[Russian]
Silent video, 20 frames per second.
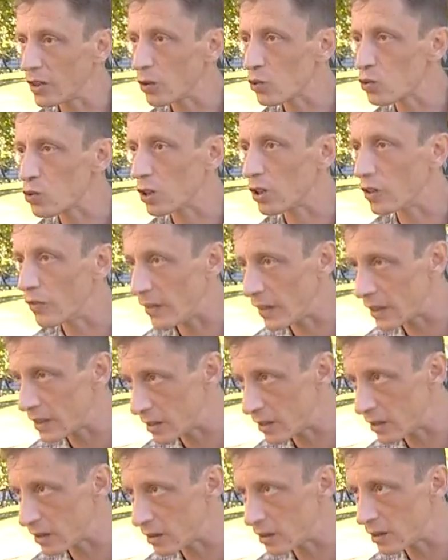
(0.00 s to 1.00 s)
а нужно
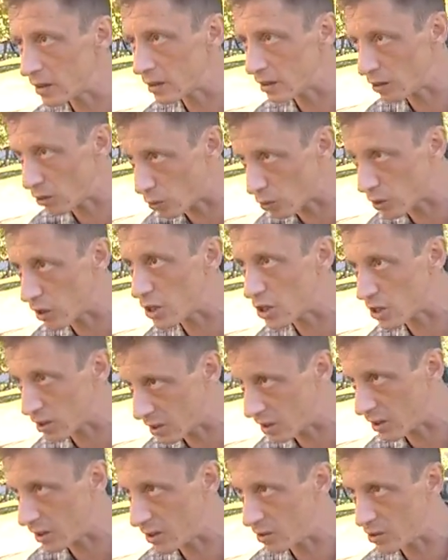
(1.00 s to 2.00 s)
20
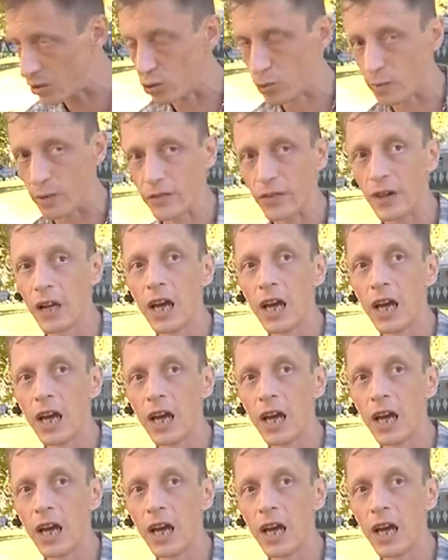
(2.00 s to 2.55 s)
хирургических костюмов.